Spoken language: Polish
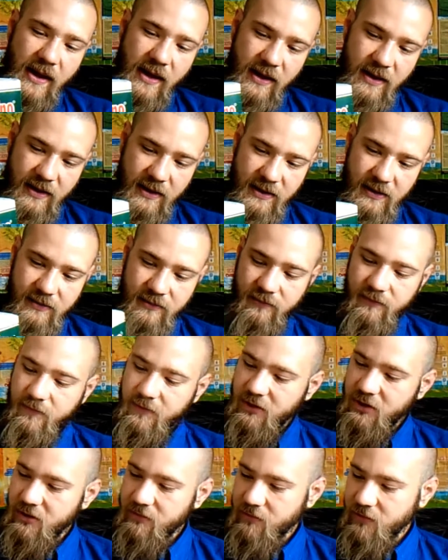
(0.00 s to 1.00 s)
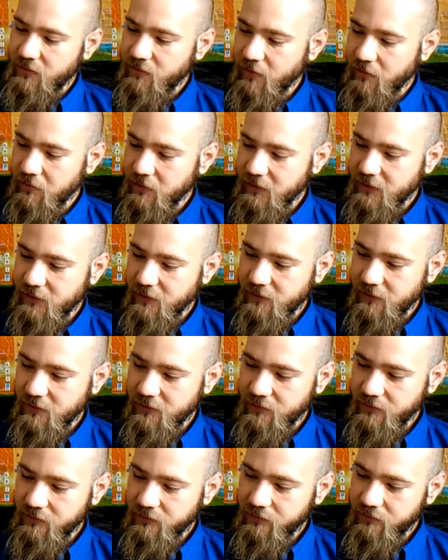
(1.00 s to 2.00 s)
E, widzimy po
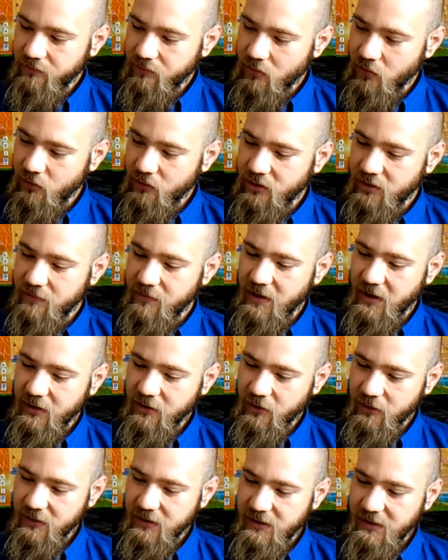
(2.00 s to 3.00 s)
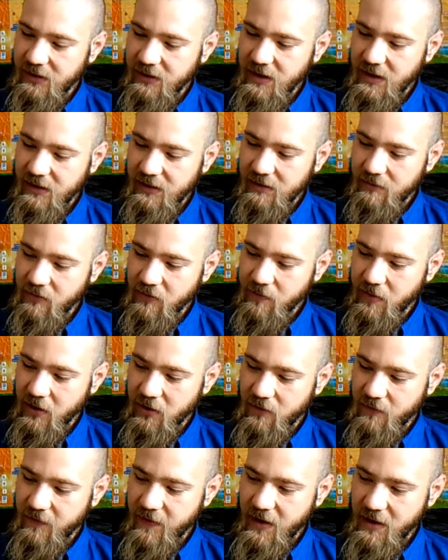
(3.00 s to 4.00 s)
prostu ludzi biegnących na tym
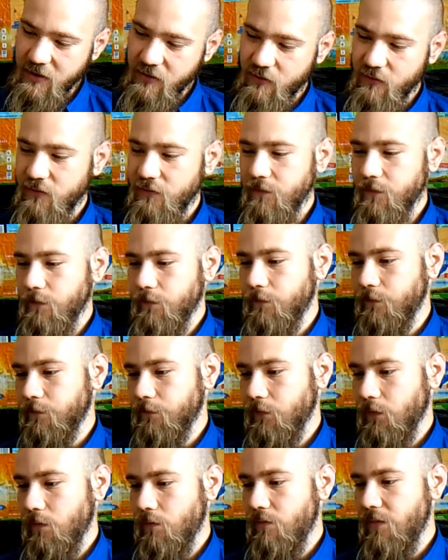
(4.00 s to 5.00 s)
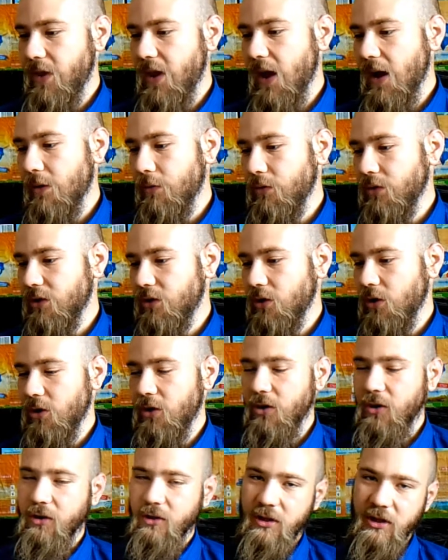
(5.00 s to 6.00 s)
opakowaniu. Mm, biały
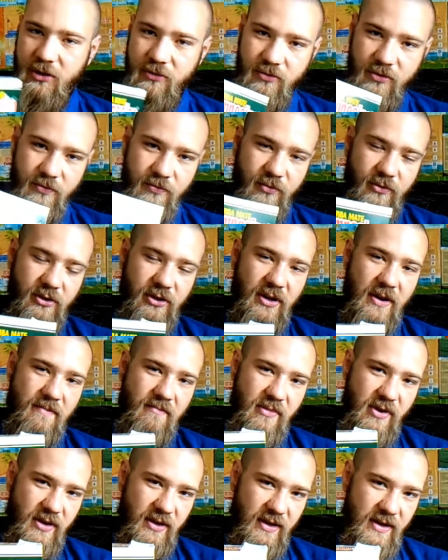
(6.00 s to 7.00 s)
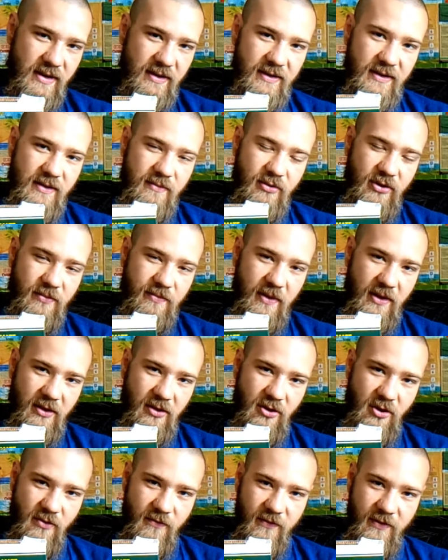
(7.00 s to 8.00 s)
kolor też przypuszczam jest
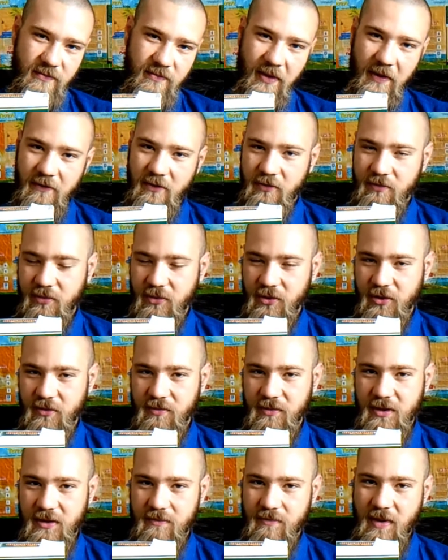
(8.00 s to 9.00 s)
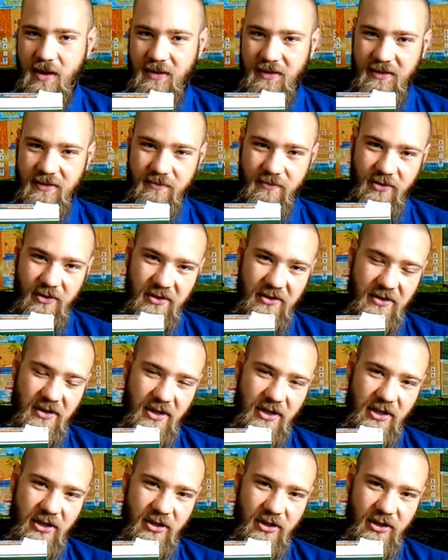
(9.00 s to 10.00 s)
nieprzypadkowy, prawdopodobnie ma
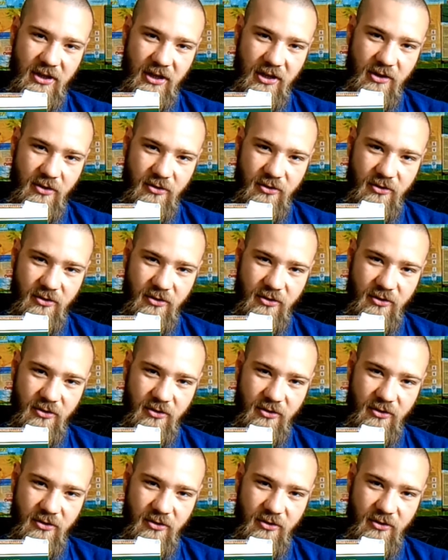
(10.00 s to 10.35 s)
symbolizować jakieś takie